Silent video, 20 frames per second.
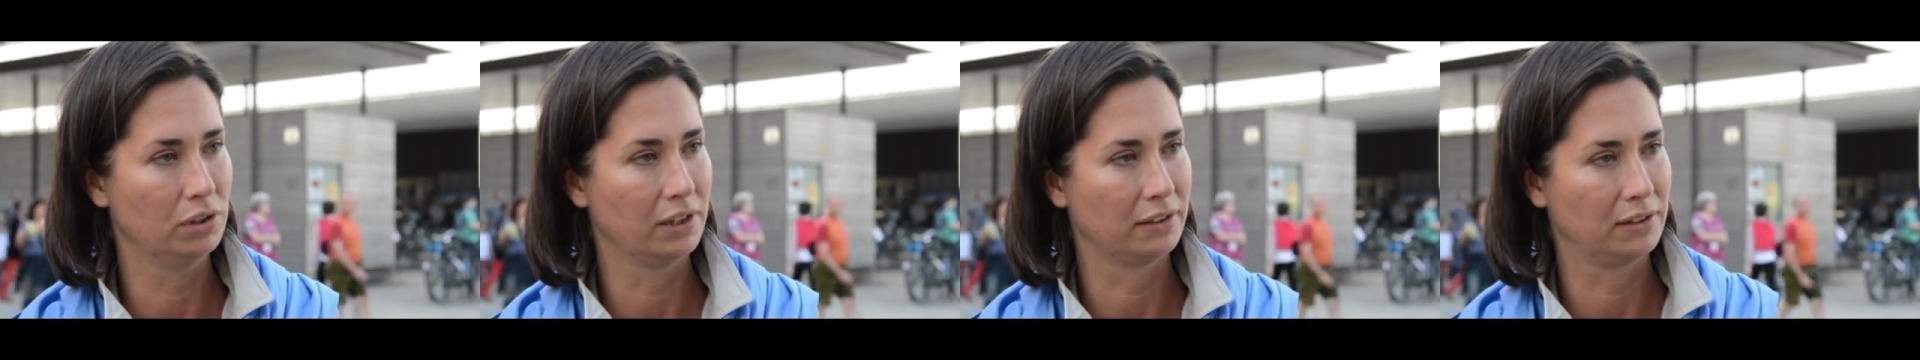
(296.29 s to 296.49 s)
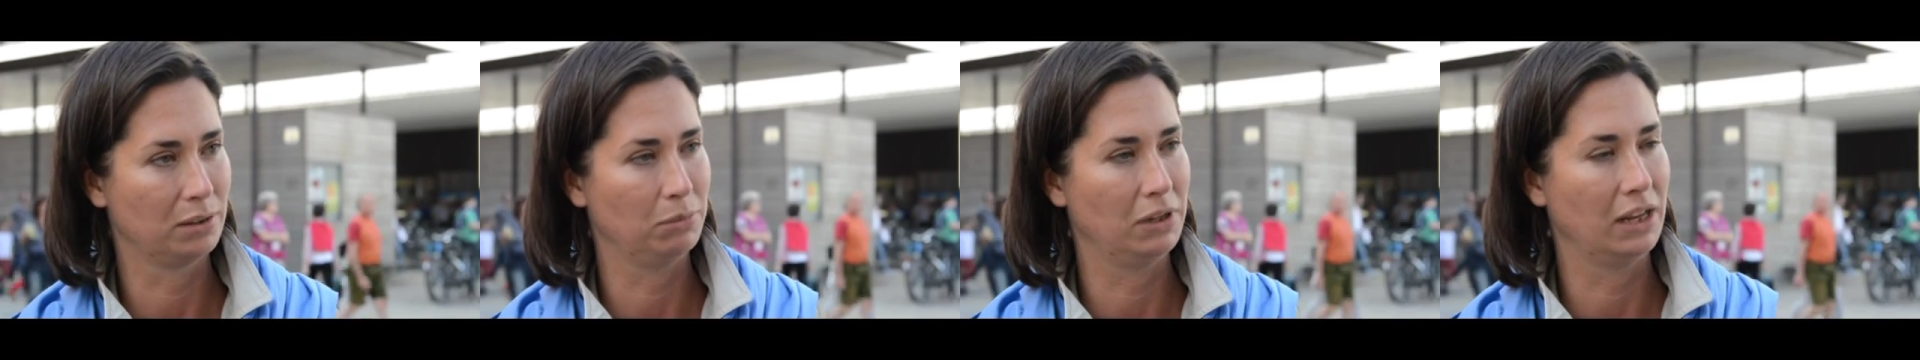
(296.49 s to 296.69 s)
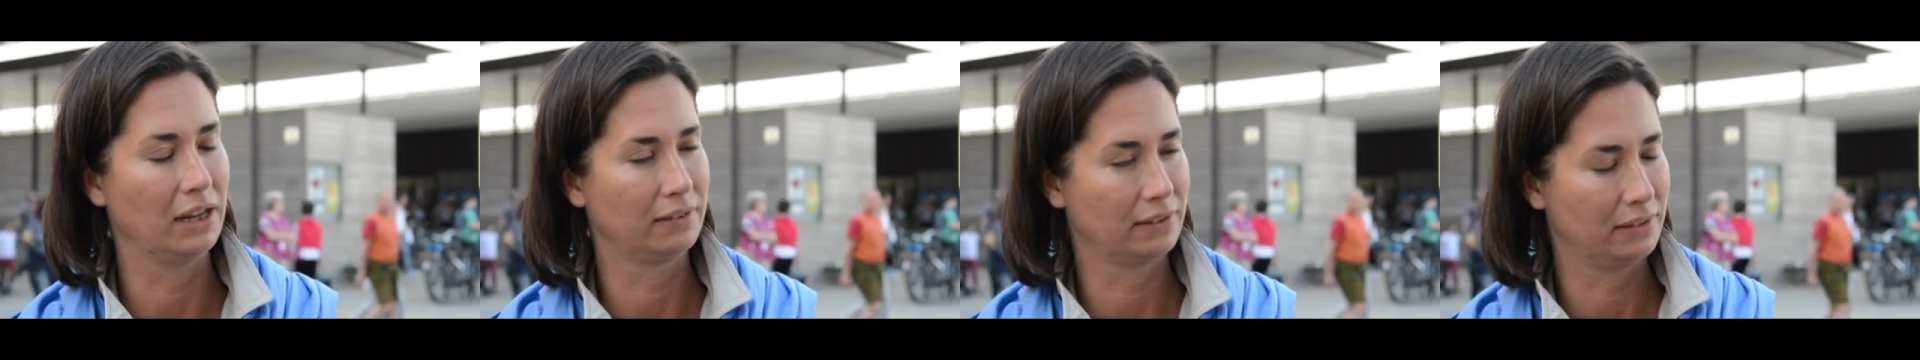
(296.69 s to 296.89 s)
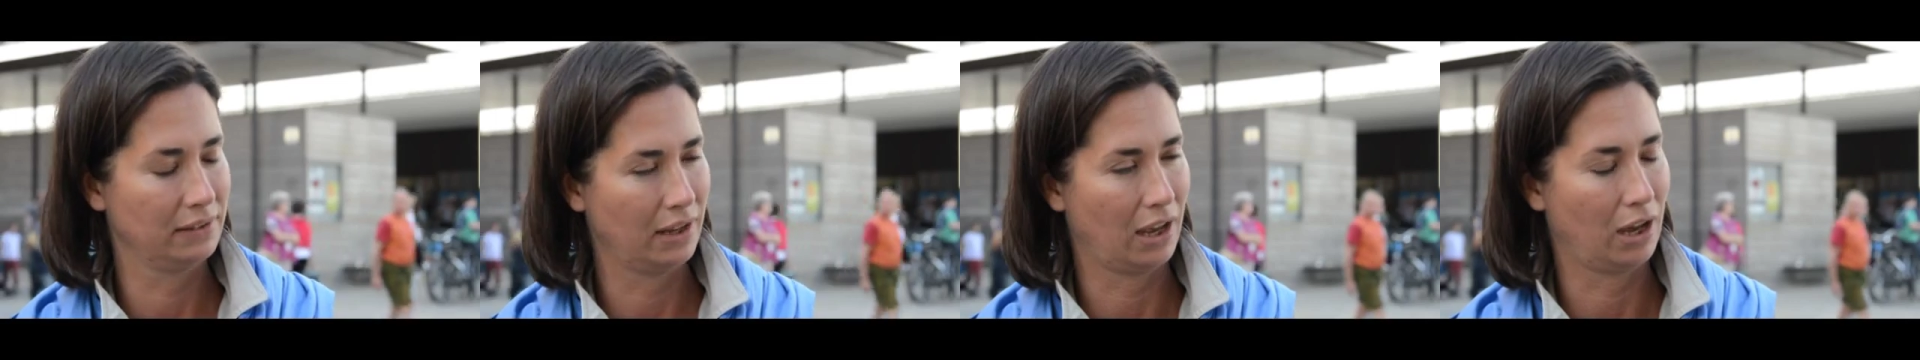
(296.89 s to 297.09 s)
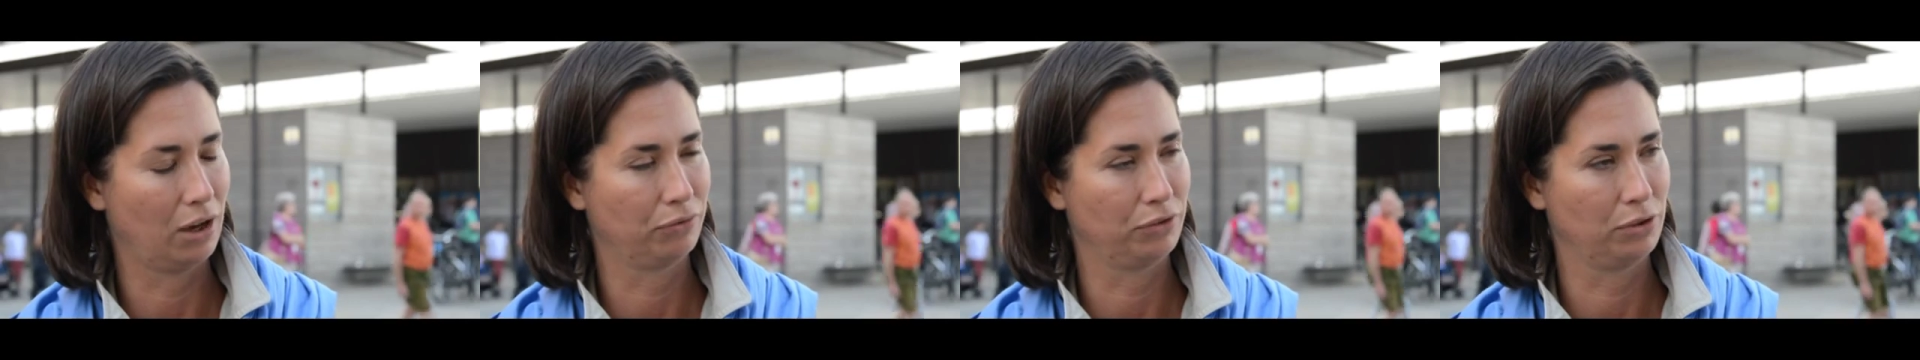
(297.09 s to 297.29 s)
das im nächsten
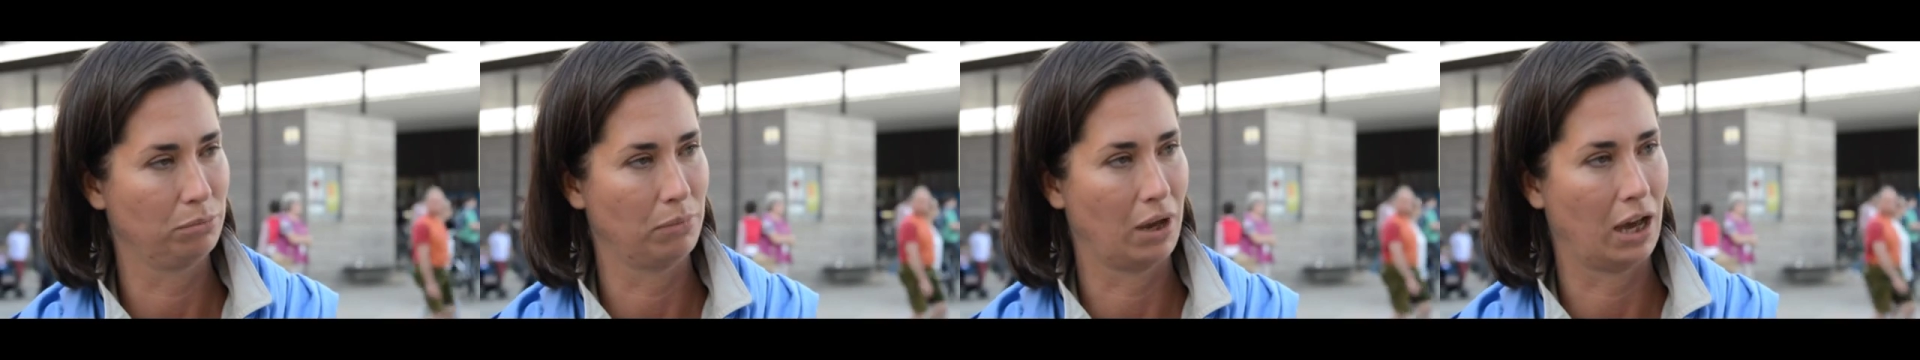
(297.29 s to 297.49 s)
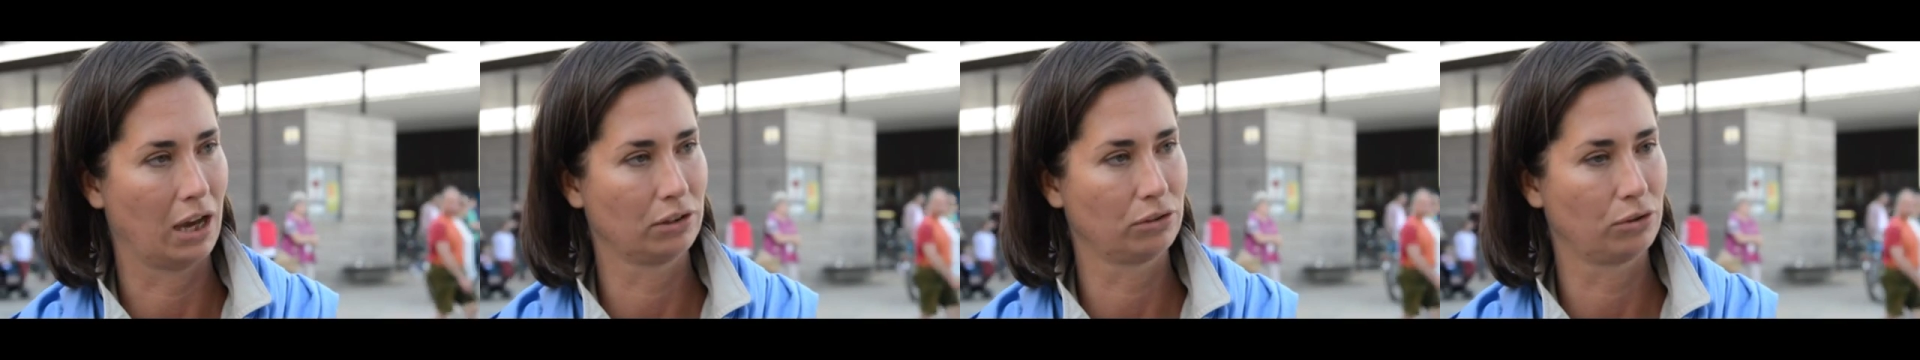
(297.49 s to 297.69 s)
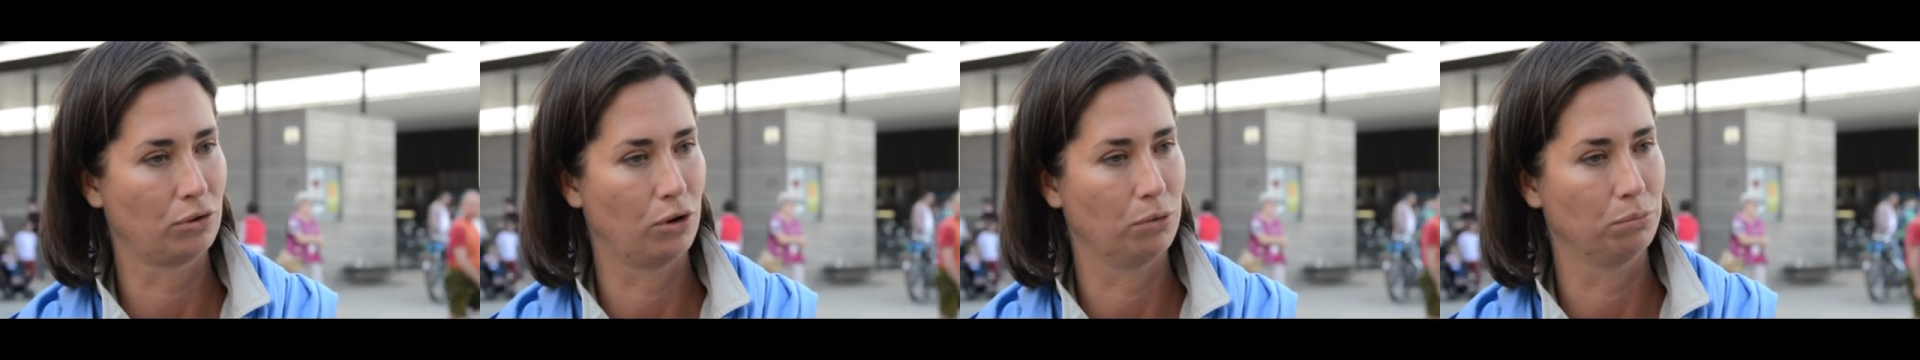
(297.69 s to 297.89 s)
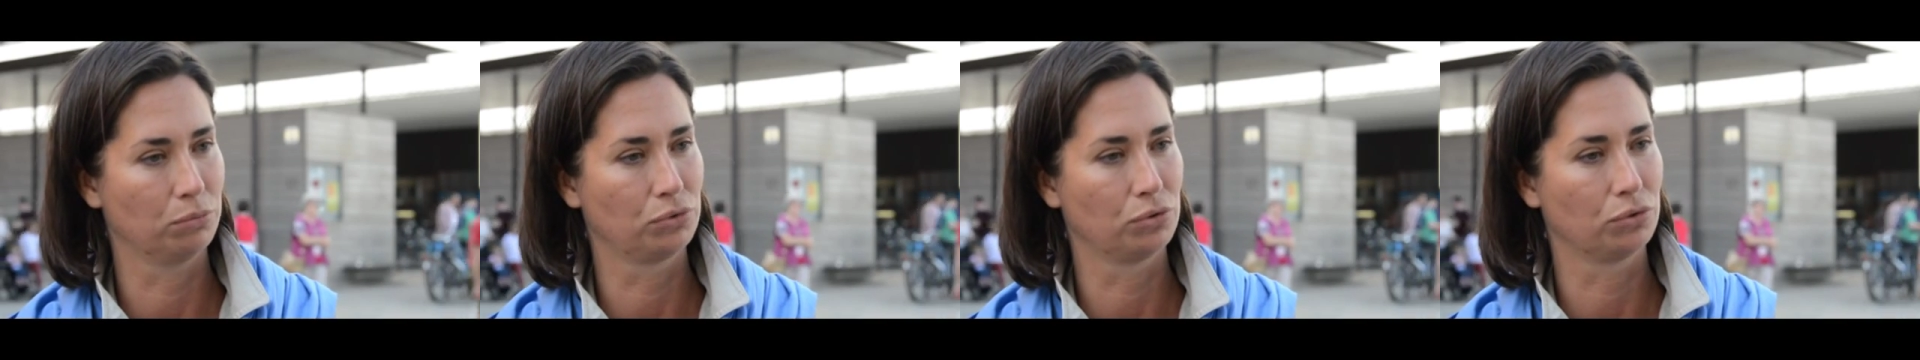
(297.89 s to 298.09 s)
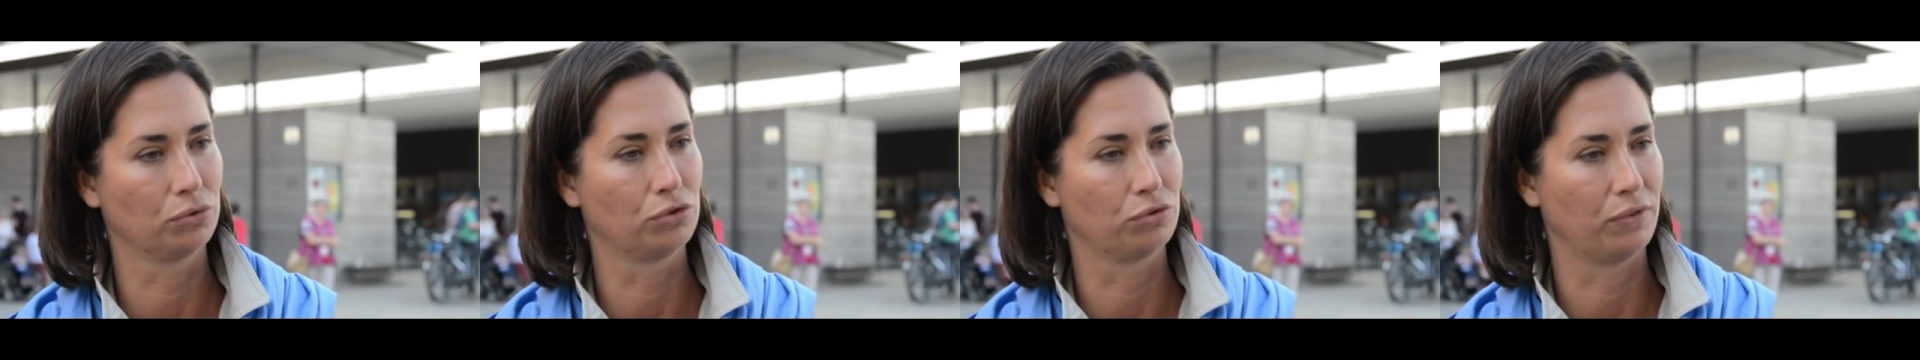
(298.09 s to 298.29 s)
Jahr auf den Markt
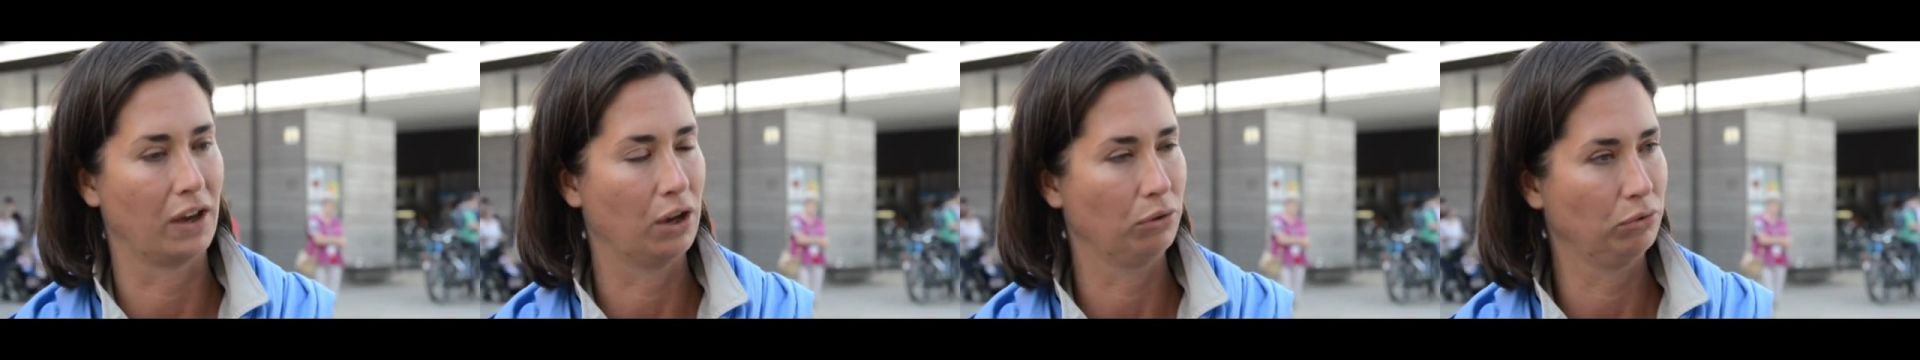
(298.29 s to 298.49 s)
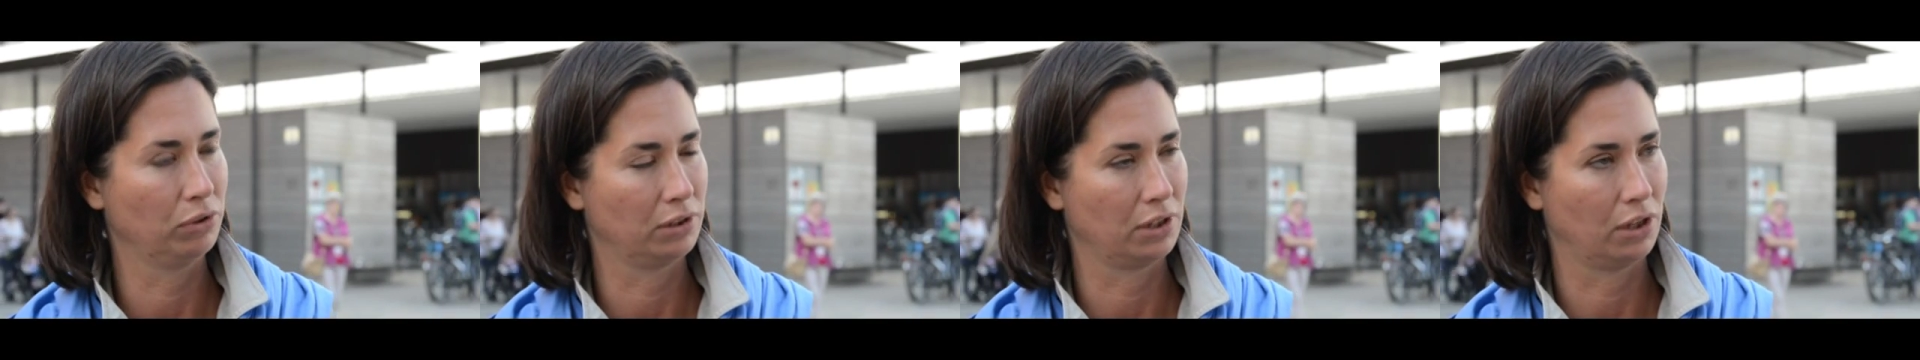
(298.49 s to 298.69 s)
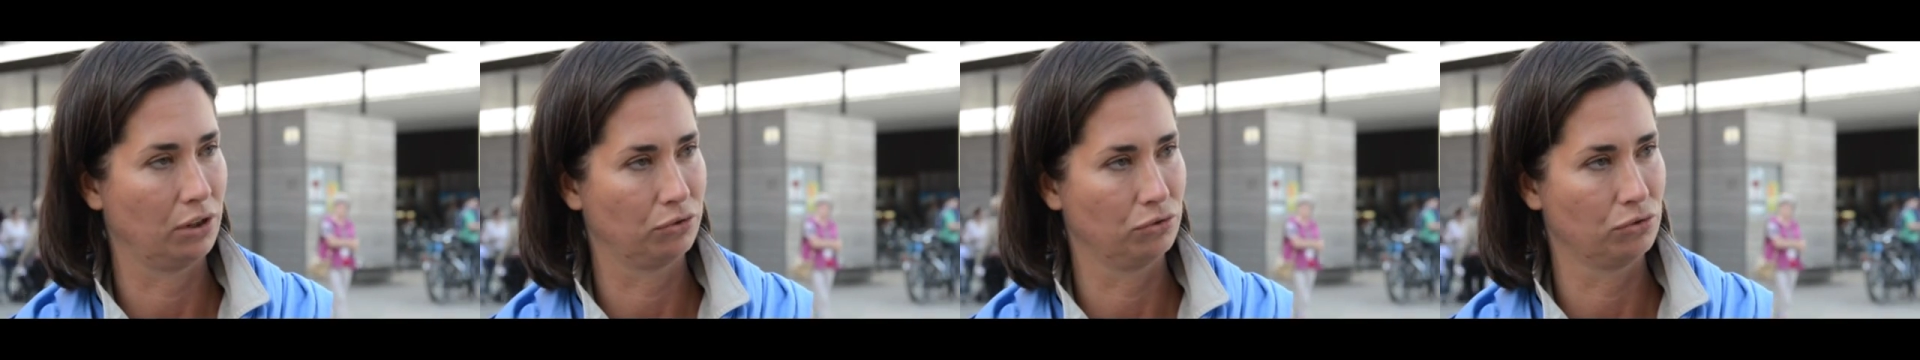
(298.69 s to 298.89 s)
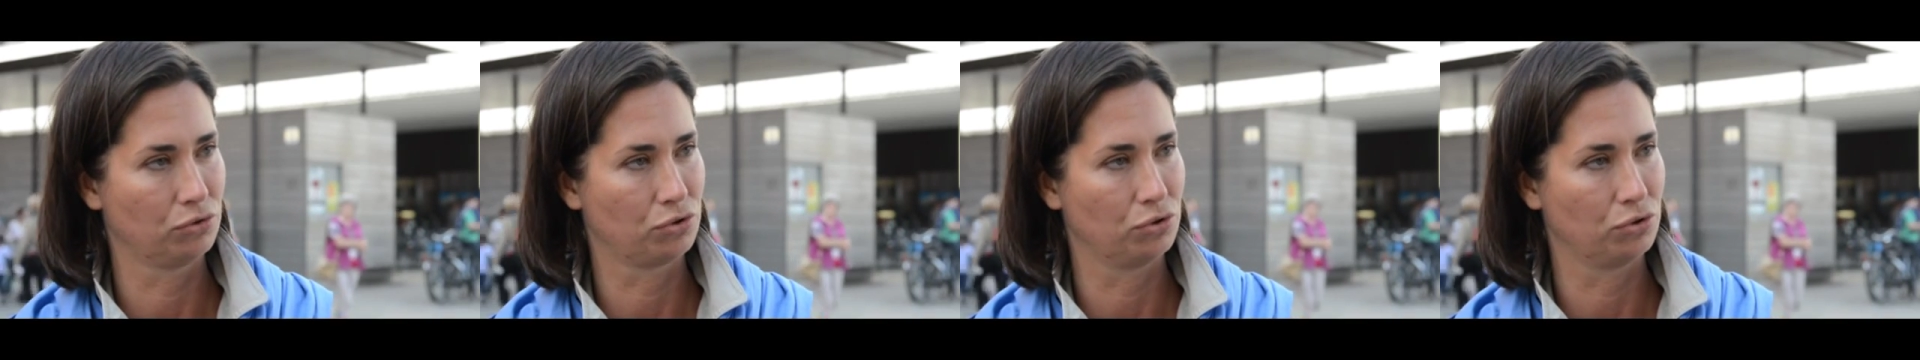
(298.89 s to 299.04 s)
kommt und 200.000